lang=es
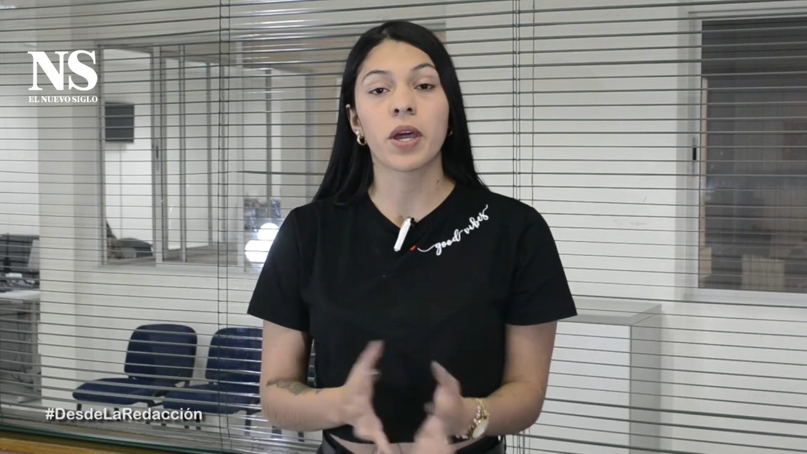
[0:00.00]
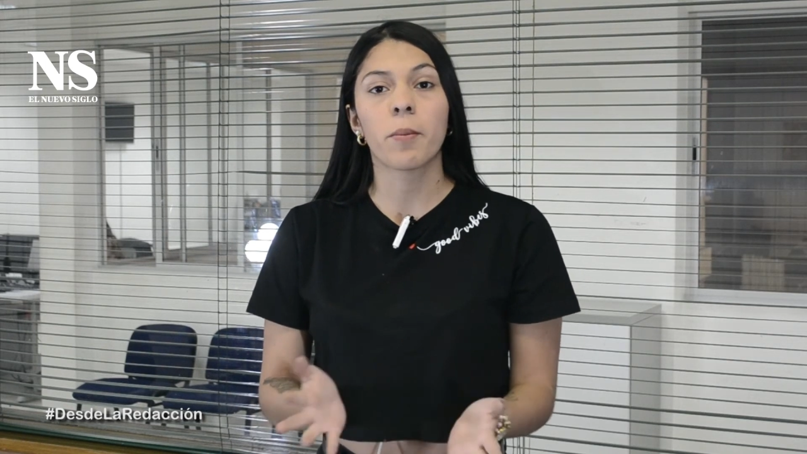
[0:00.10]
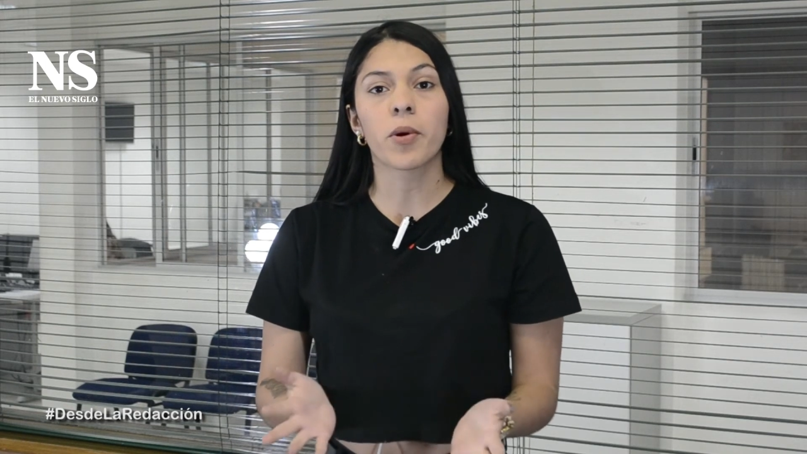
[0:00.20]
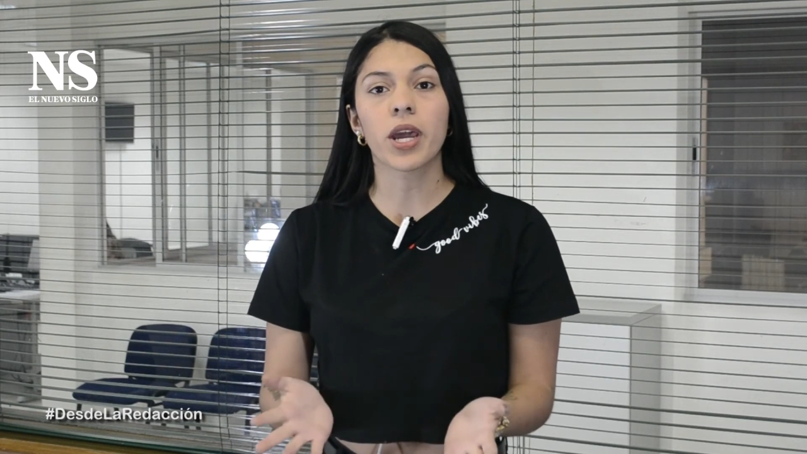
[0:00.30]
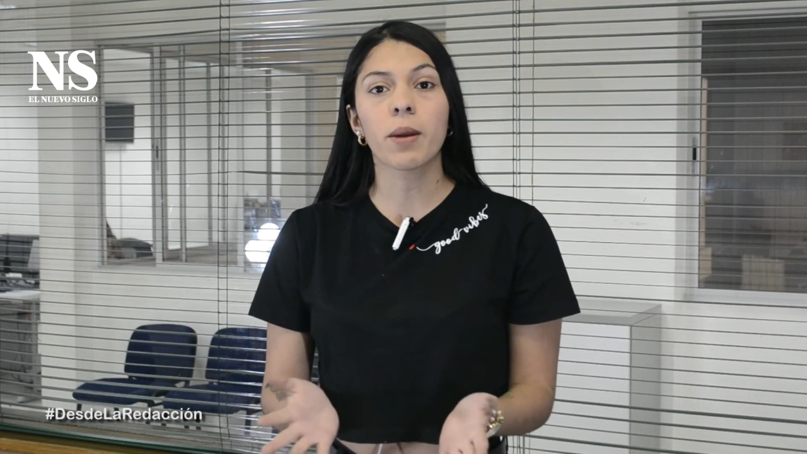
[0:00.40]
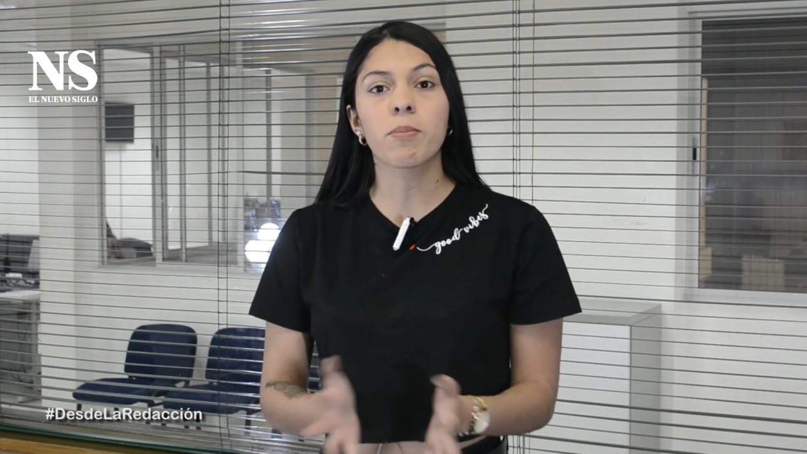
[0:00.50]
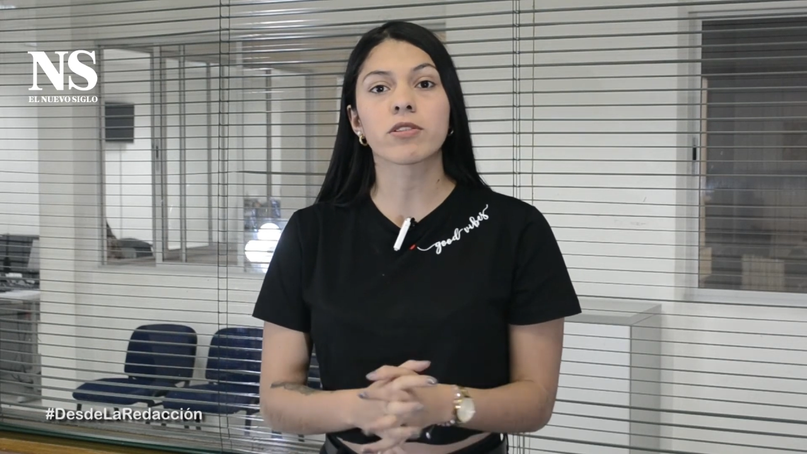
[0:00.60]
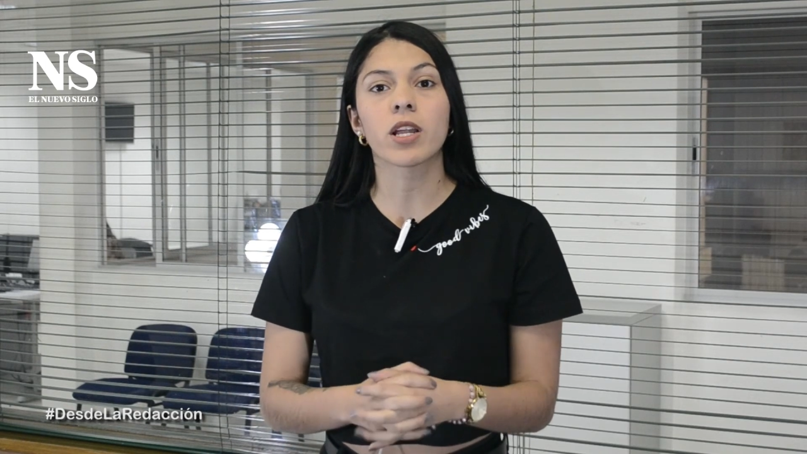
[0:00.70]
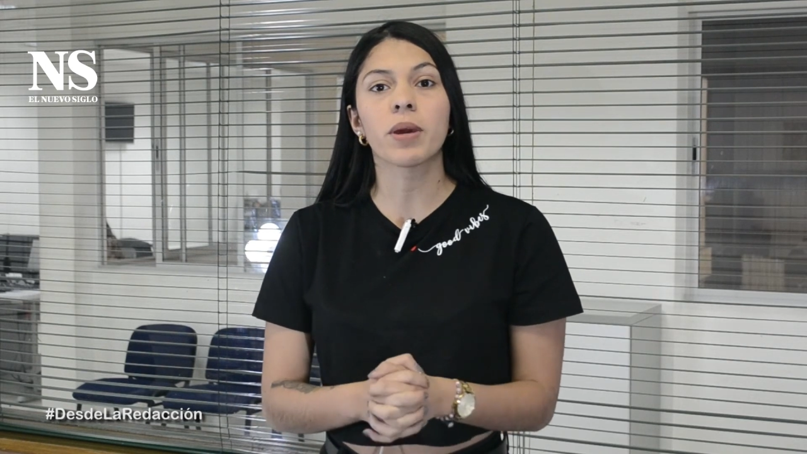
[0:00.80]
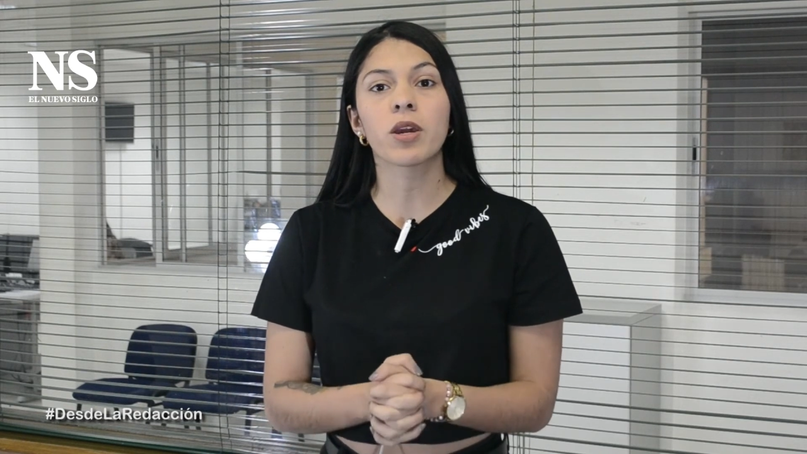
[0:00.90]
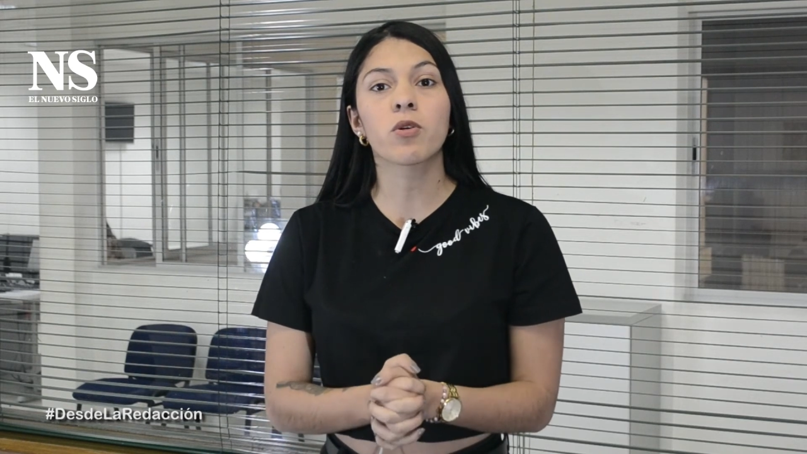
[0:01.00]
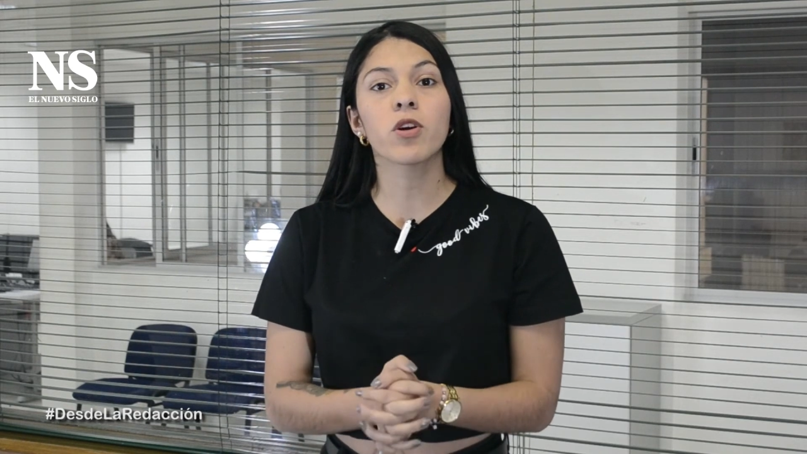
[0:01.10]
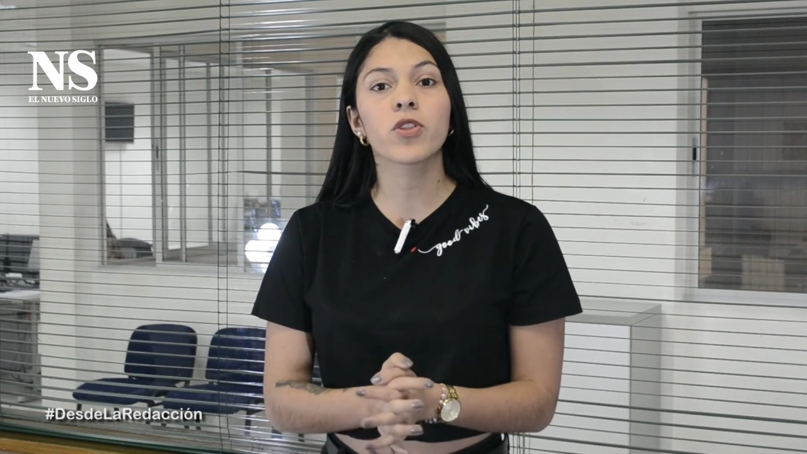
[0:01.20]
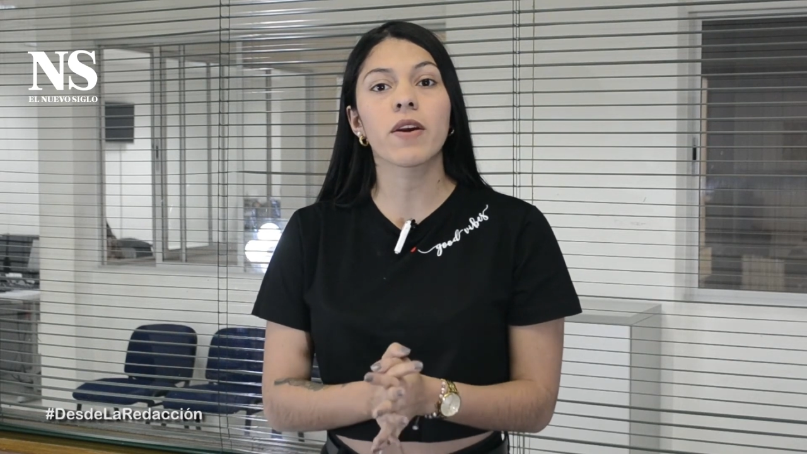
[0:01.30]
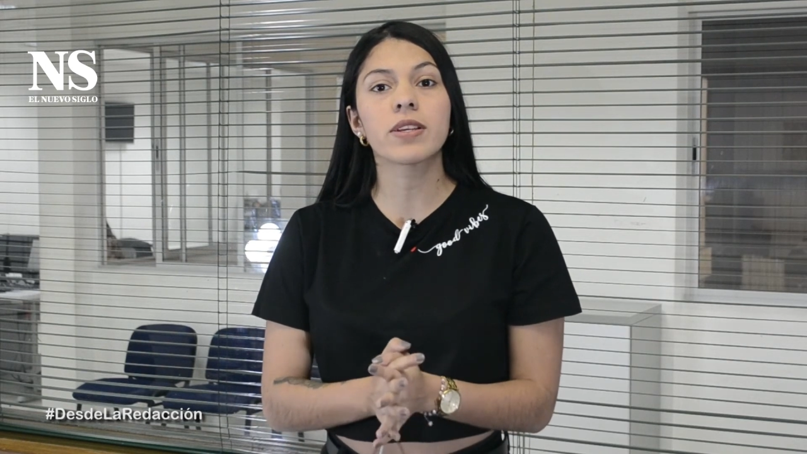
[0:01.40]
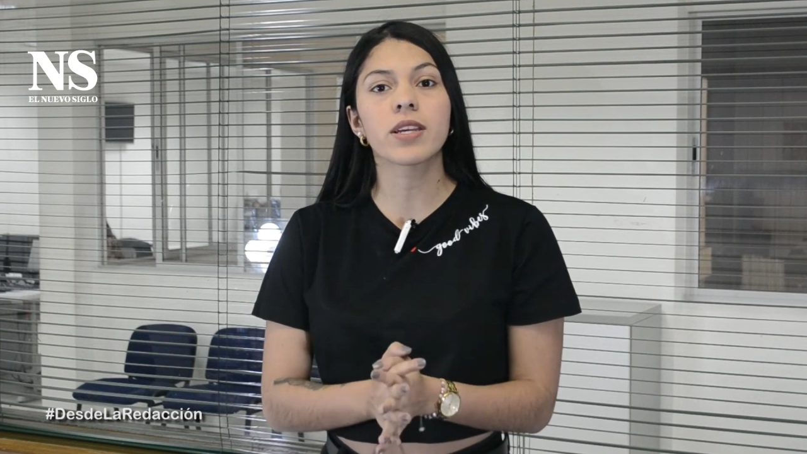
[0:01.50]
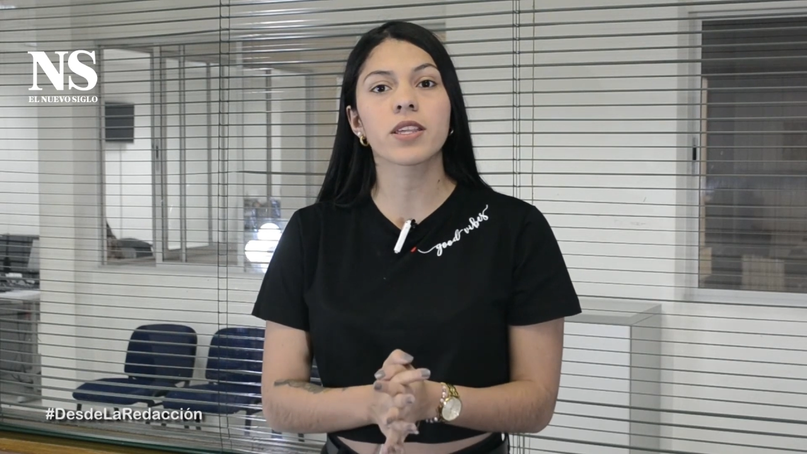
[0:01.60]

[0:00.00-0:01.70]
Por ejemplo, si el vehículo debe ser